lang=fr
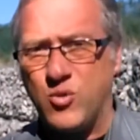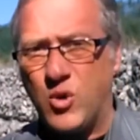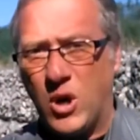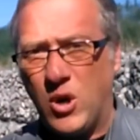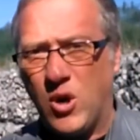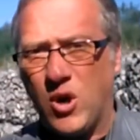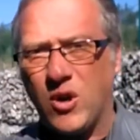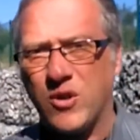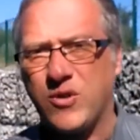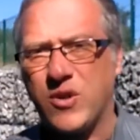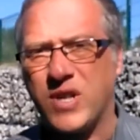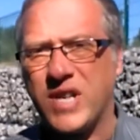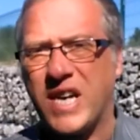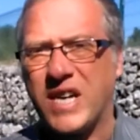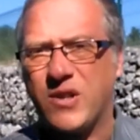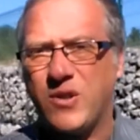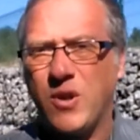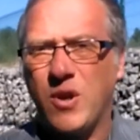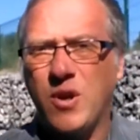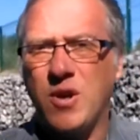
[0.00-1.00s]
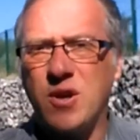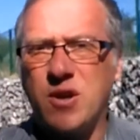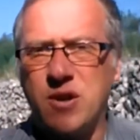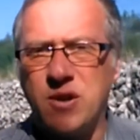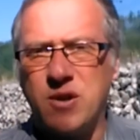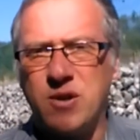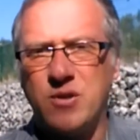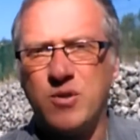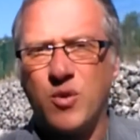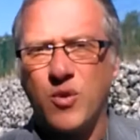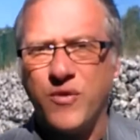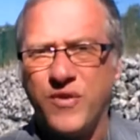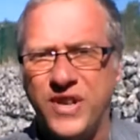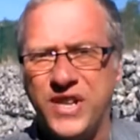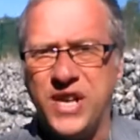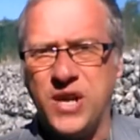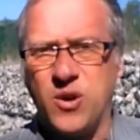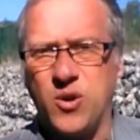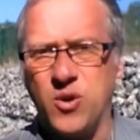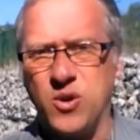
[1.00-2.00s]
ou alors en tant qu'acteur,
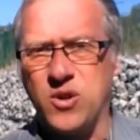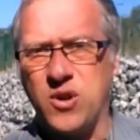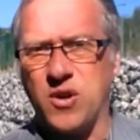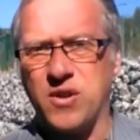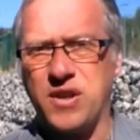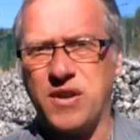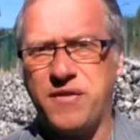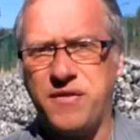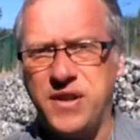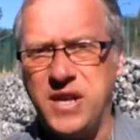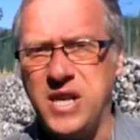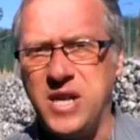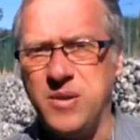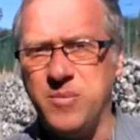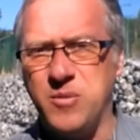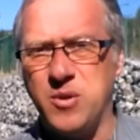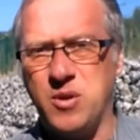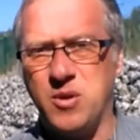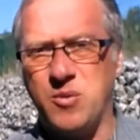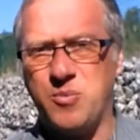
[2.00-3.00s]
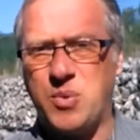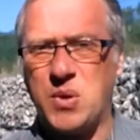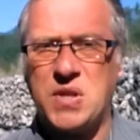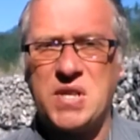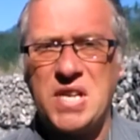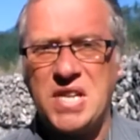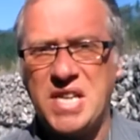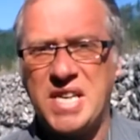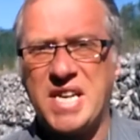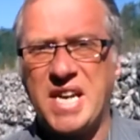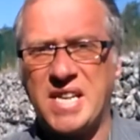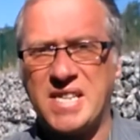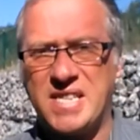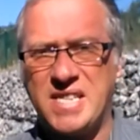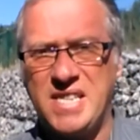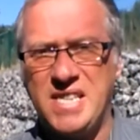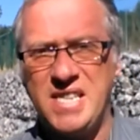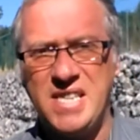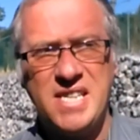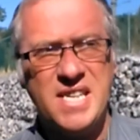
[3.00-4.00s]
trouver des rôles dans des films, passer des
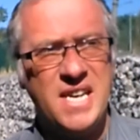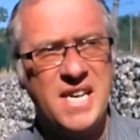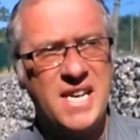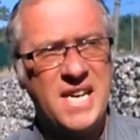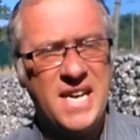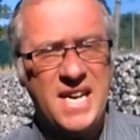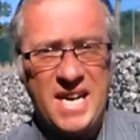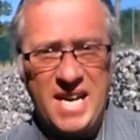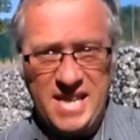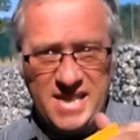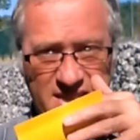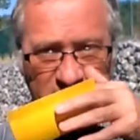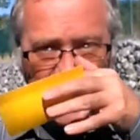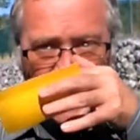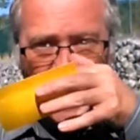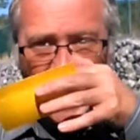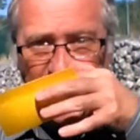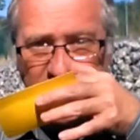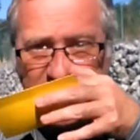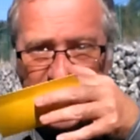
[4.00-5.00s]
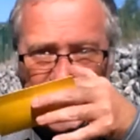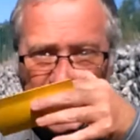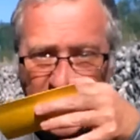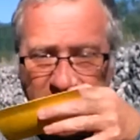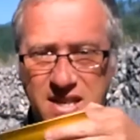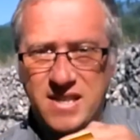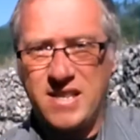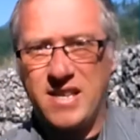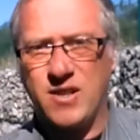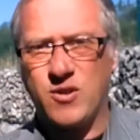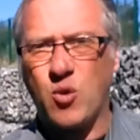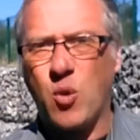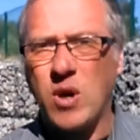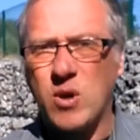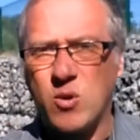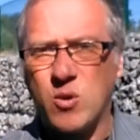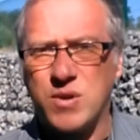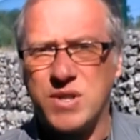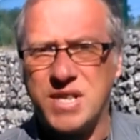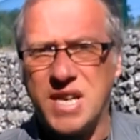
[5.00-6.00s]
castings, etc., etc. Ces
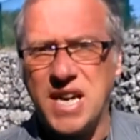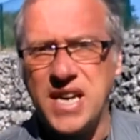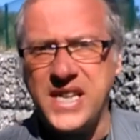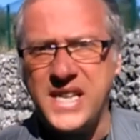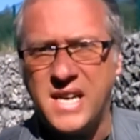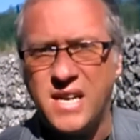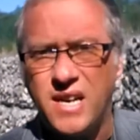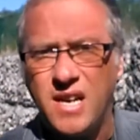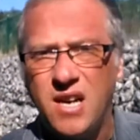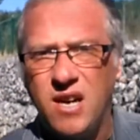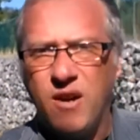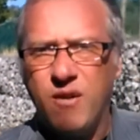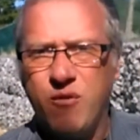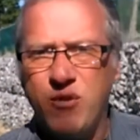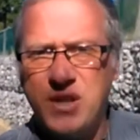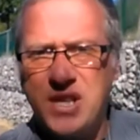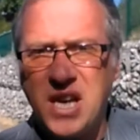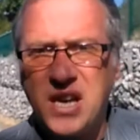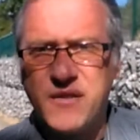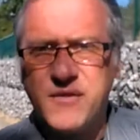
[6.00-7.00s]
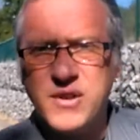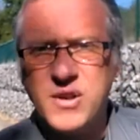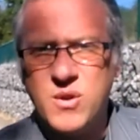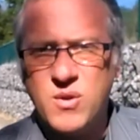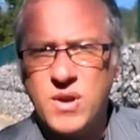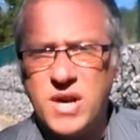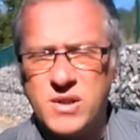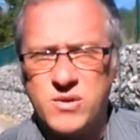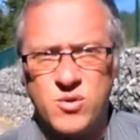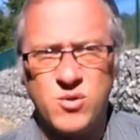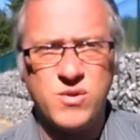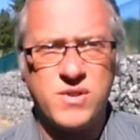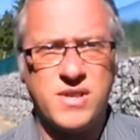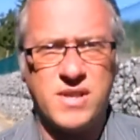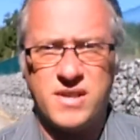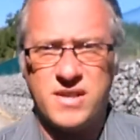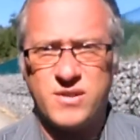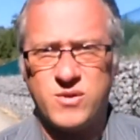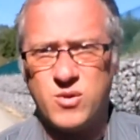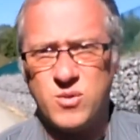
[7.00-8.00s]
trois conseils vous serviront à
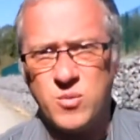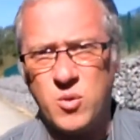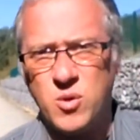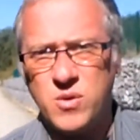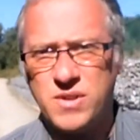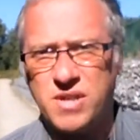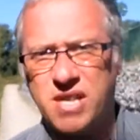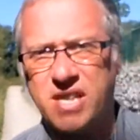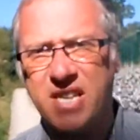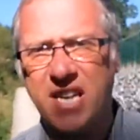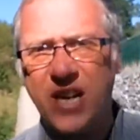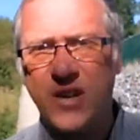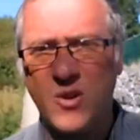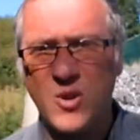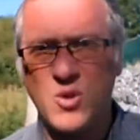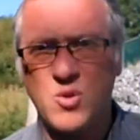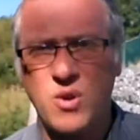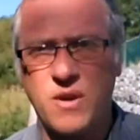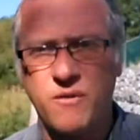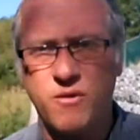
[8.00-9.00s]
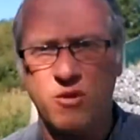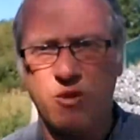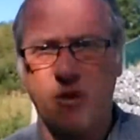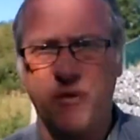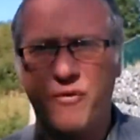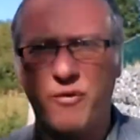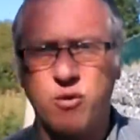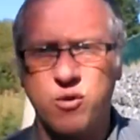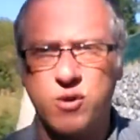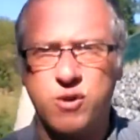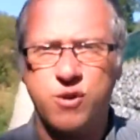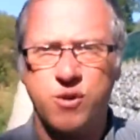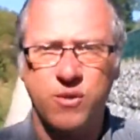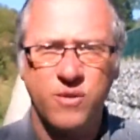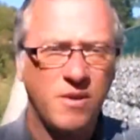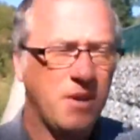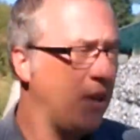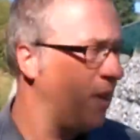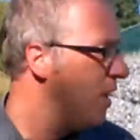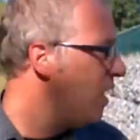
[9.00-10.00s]
tous, tout le monde, quelle que soit votre
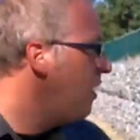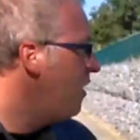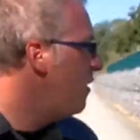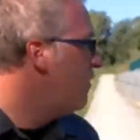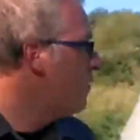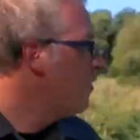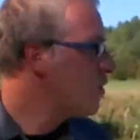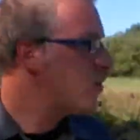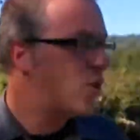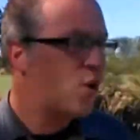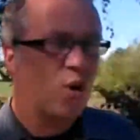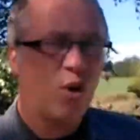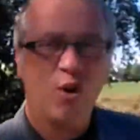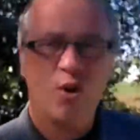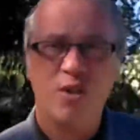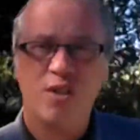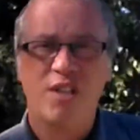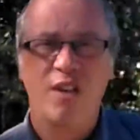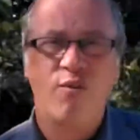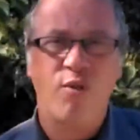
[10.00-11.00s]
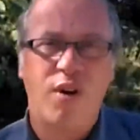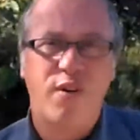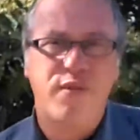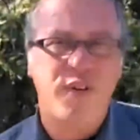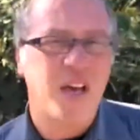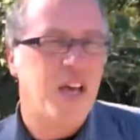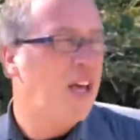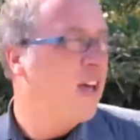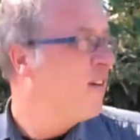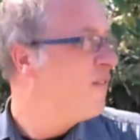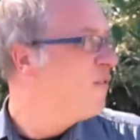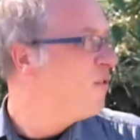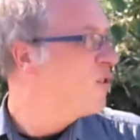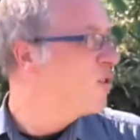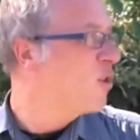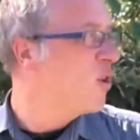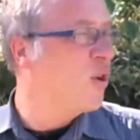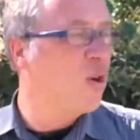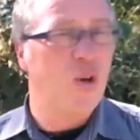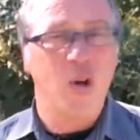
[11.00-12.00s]
fonction, votre euh, savoir-faire,
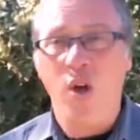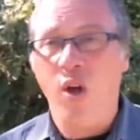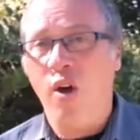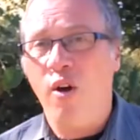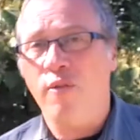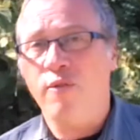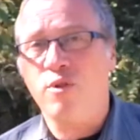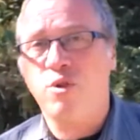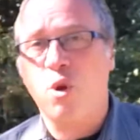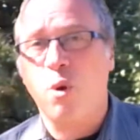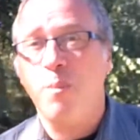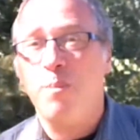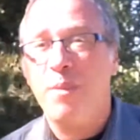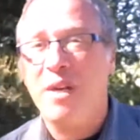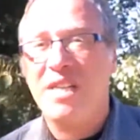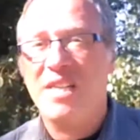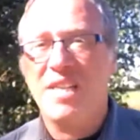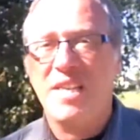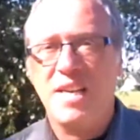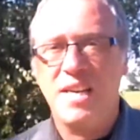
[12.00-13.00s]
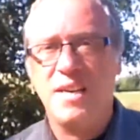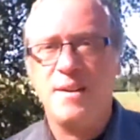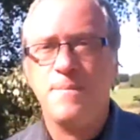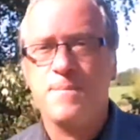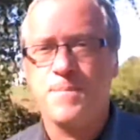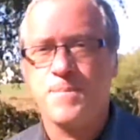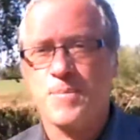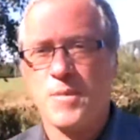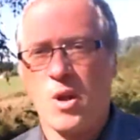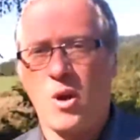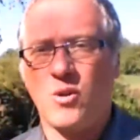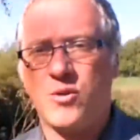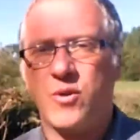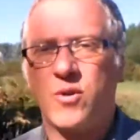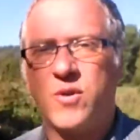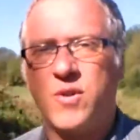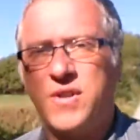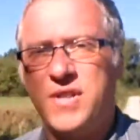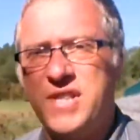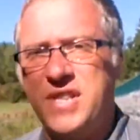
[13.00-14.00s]
votre, euh, votre métier
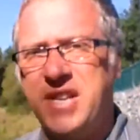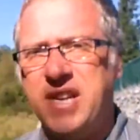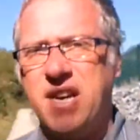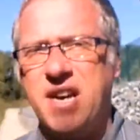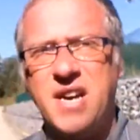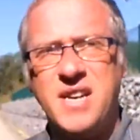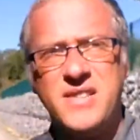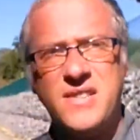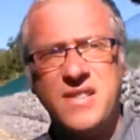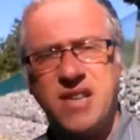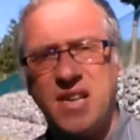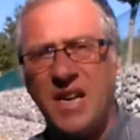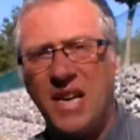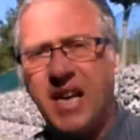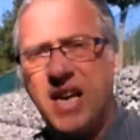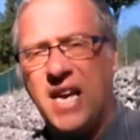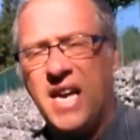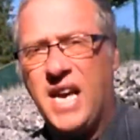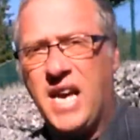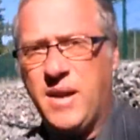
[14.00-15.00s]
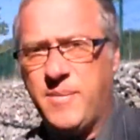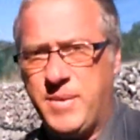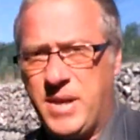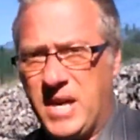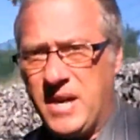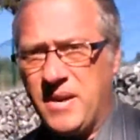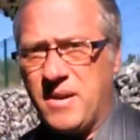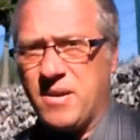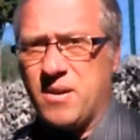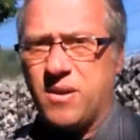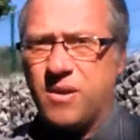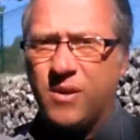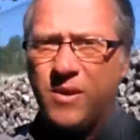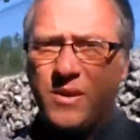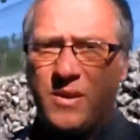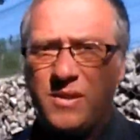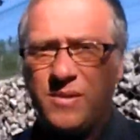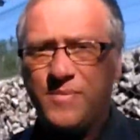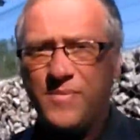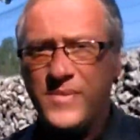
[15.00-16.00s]
en tant que cinéaste, eh bien,
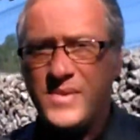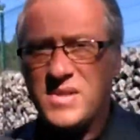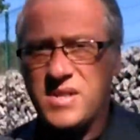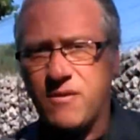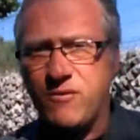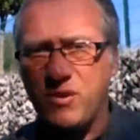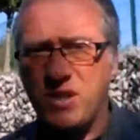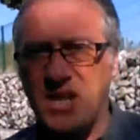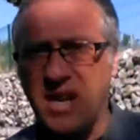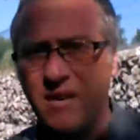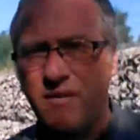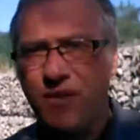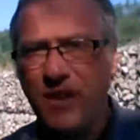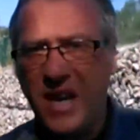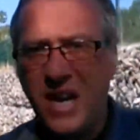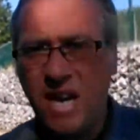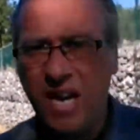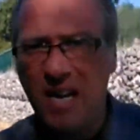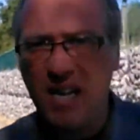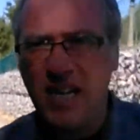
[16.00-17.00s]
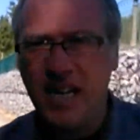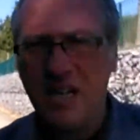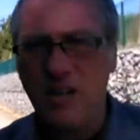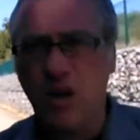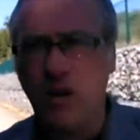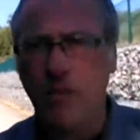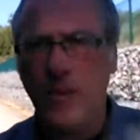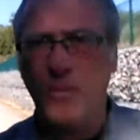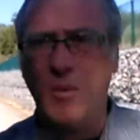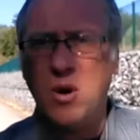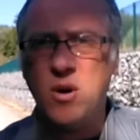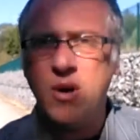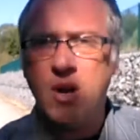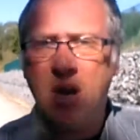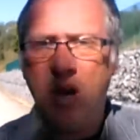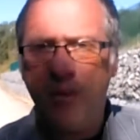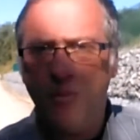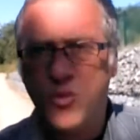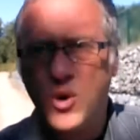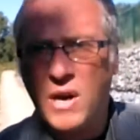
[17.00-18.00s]
euh, ça vous servira
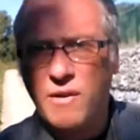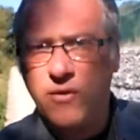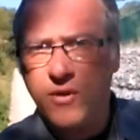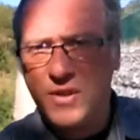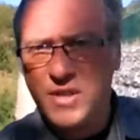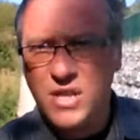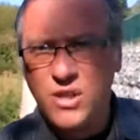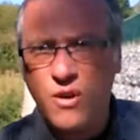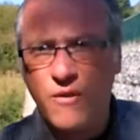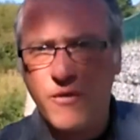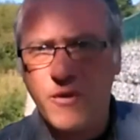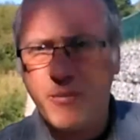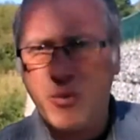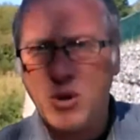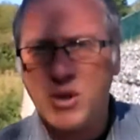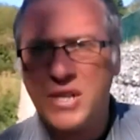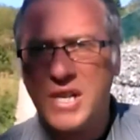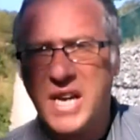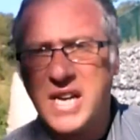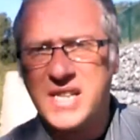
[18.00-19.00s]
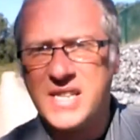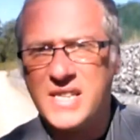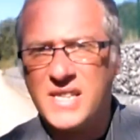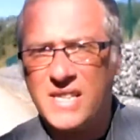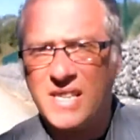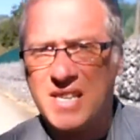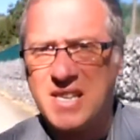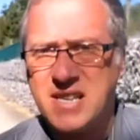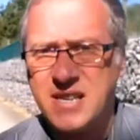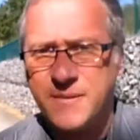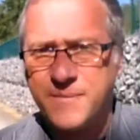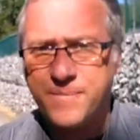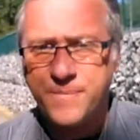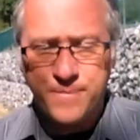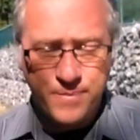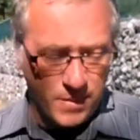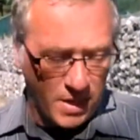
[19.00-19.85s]
énormément pour avancer dans vos projets artistiques.